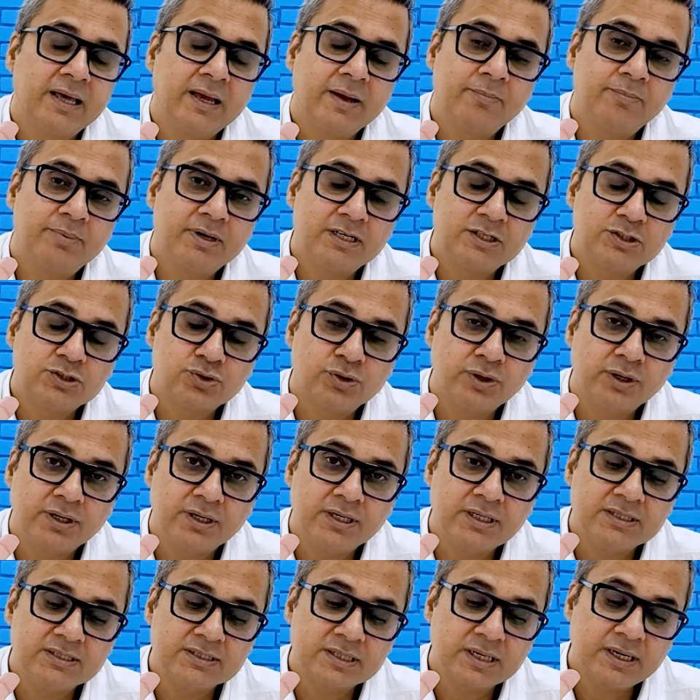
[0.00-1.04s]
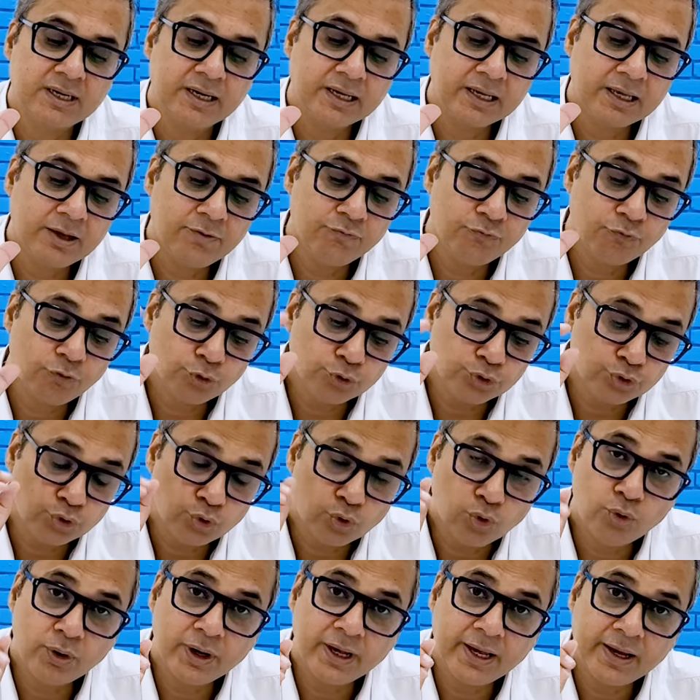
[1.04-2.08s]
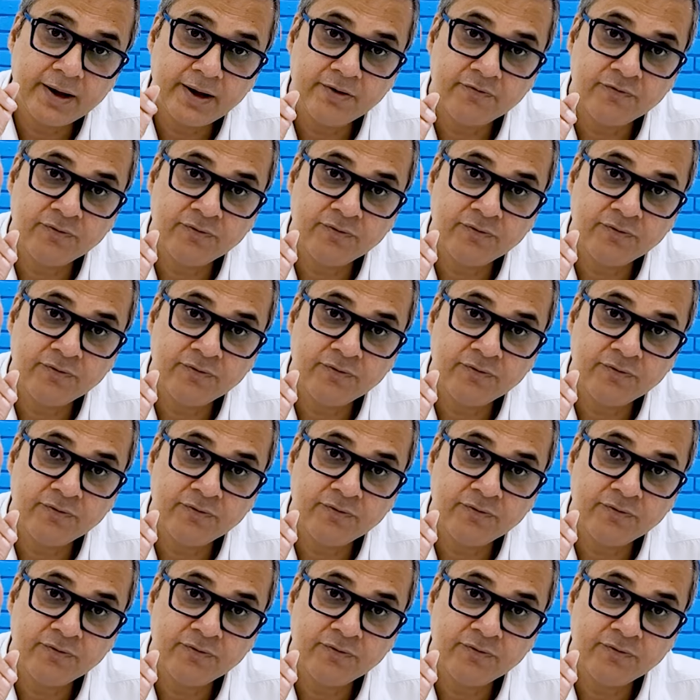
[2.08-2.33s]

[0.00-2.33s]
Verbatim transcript: है ब्रेस्ट को इंक्रीज करने के वो दो हैं